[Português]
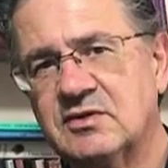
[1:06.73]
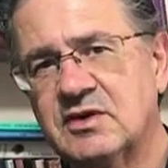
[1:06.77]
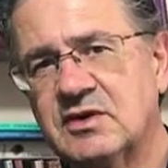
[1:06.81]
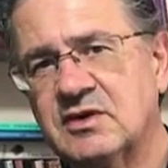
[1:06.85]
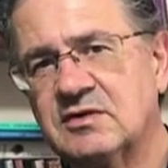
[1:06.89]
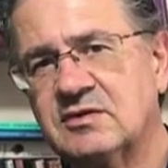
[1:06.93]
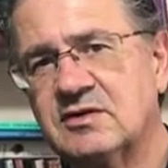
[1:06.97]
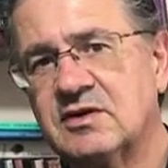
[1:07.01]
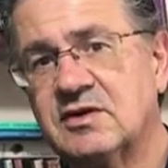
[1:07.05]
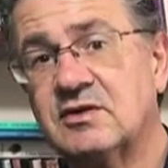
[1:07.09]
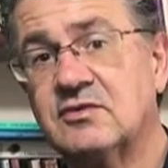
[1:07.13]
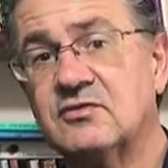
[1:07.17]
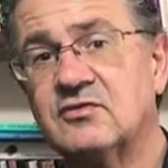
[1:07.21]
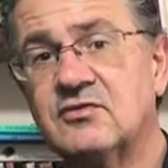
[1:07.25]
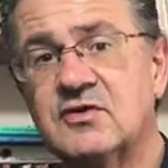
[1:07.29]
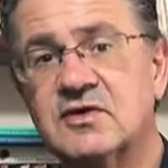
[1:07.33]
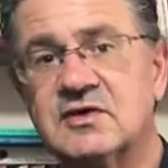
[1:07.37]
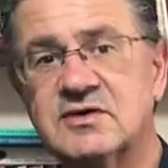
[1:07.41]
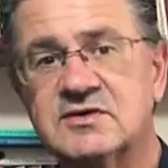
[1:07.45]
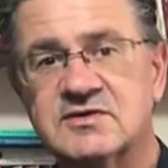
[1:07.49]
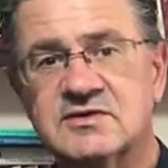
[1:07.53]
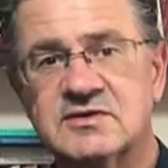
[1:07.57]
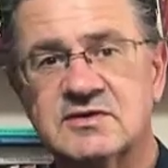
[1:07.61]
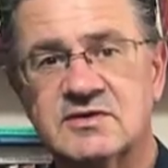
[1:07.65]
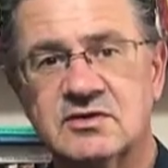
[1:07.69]
entre
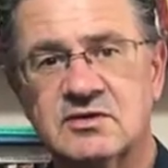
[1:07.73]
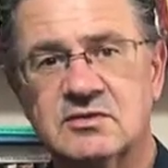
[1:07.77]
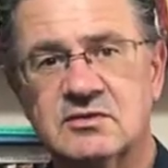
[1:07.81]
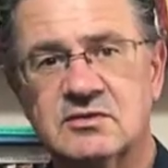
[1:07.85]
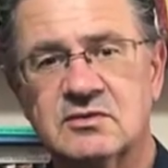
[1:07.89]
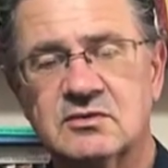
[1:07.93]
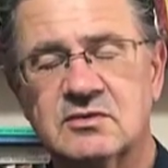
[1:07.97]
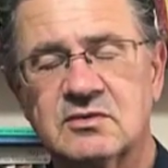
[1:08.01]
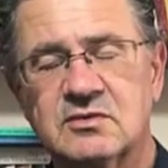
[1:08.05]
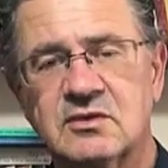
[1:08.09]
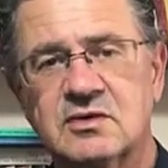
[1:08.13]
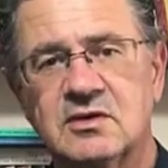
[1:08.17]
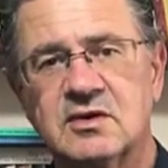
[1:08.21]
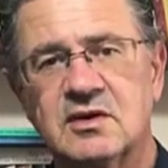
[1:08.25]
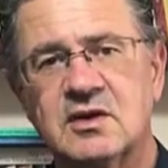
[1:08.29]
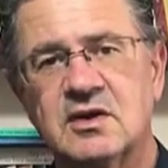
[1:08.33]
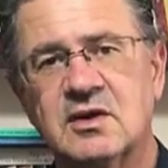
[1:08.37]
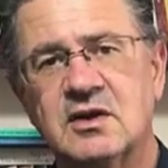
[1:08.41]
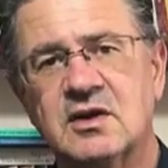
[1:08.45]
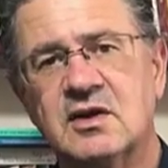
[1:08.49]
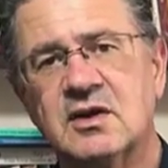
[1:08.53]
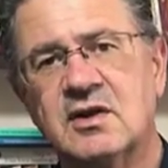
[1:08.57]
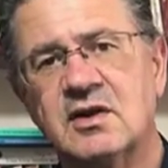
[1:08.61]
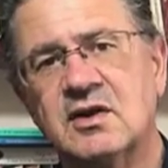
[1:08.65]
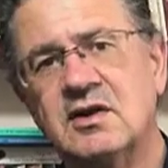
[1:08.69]
infecção
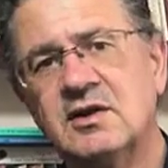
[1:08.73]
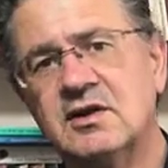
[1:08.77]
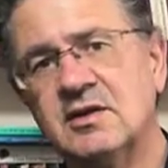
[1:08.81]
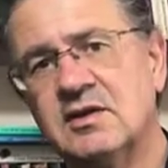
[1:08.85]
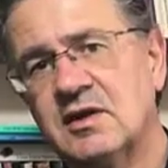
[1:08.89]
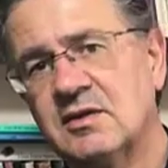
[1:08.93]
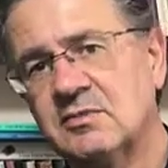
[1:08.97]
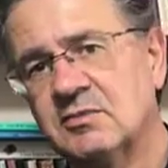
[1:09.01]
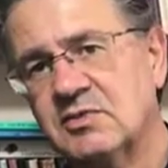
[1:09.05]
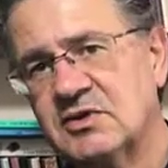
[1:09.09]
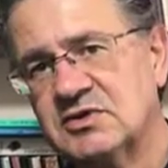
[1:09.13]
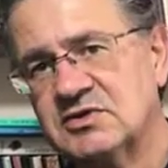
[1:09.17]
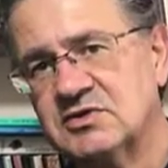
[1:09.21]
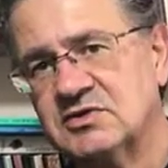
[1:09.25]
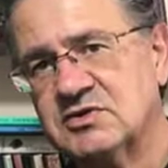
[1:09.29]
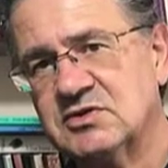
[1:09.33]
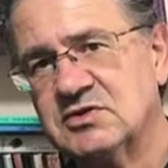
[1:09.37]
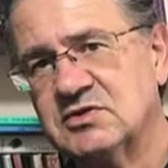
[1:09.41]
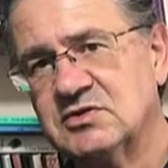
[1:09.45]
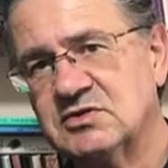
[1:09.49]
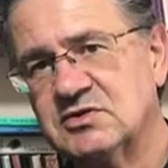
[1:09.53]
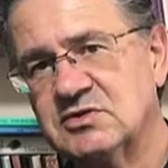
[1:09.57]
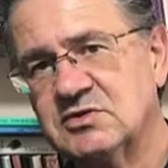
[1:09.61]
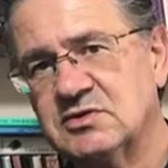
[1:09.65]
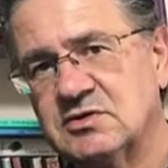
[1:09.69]
e
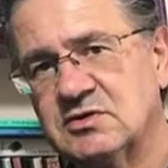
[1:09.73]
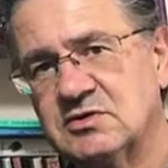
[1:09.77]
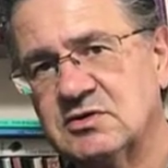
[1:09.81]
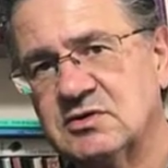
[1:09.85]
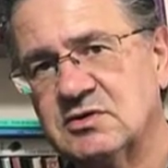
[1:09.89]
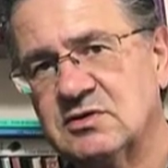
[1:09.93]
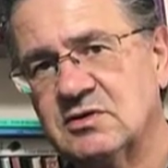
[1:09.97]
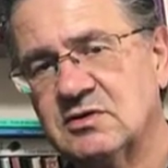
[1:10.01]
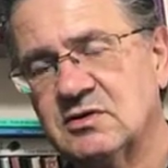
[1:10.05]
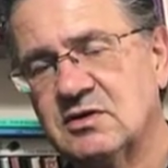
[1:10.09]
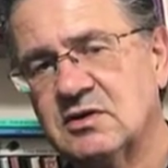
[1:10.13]
hepatite,